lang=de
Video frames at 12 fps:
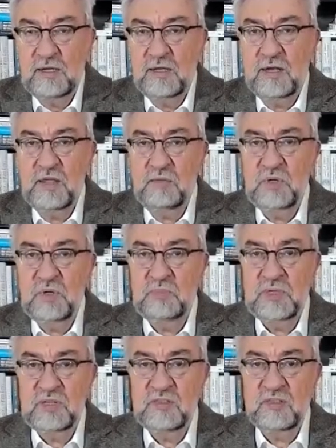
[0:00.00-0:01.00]
Daneben
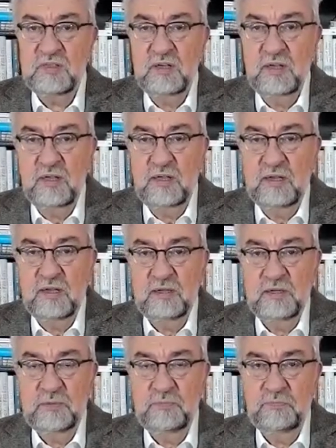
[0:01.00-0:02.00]
gibt es
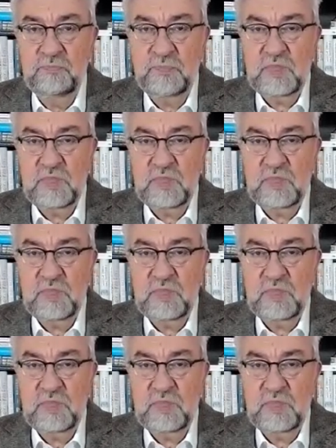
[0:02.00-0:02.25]
ähm,